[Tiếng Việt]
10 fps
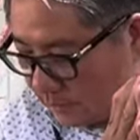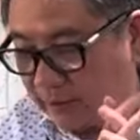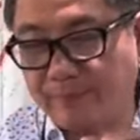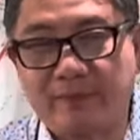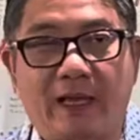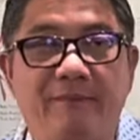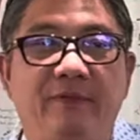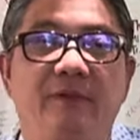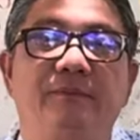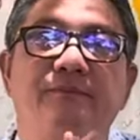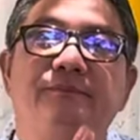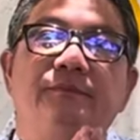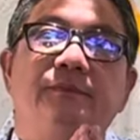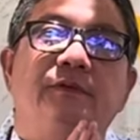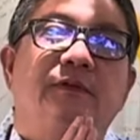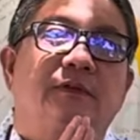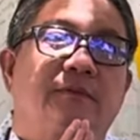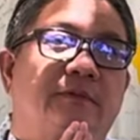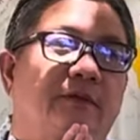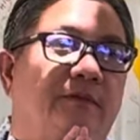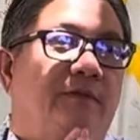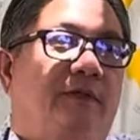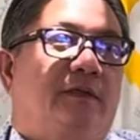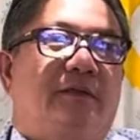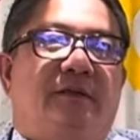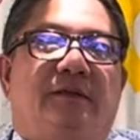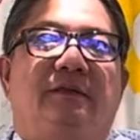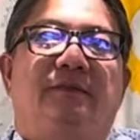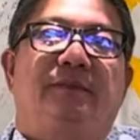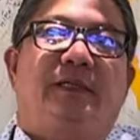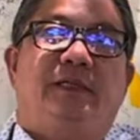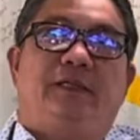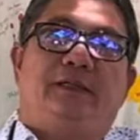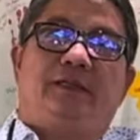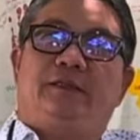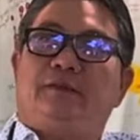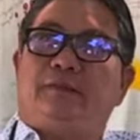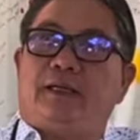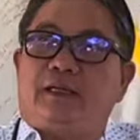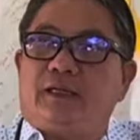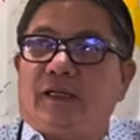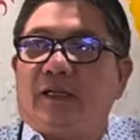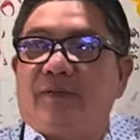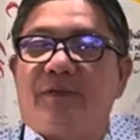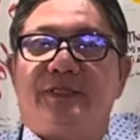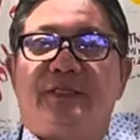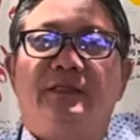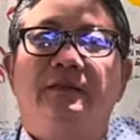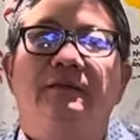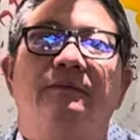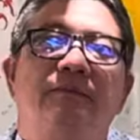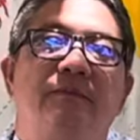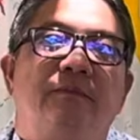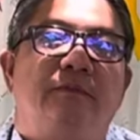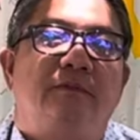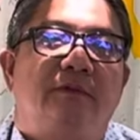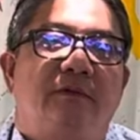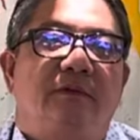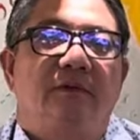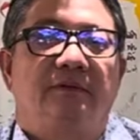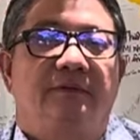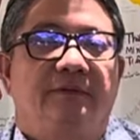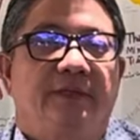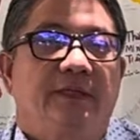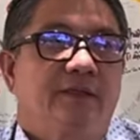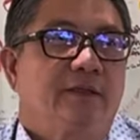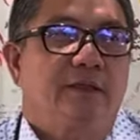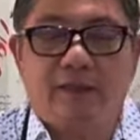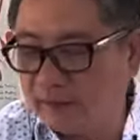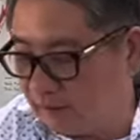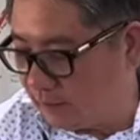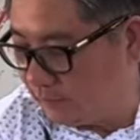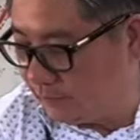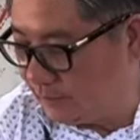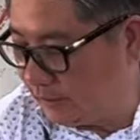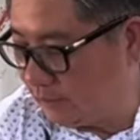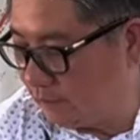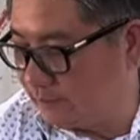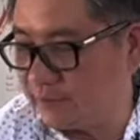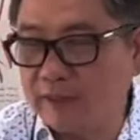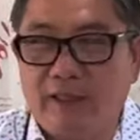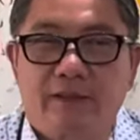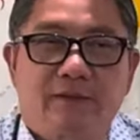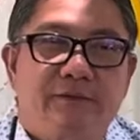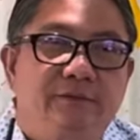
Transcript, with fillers: 28 không Ngôi Duy Phật Hôm nay ngày thứ bảy ngày 29 Đấy, cho ở đỉnh núi Thiên Long Sơn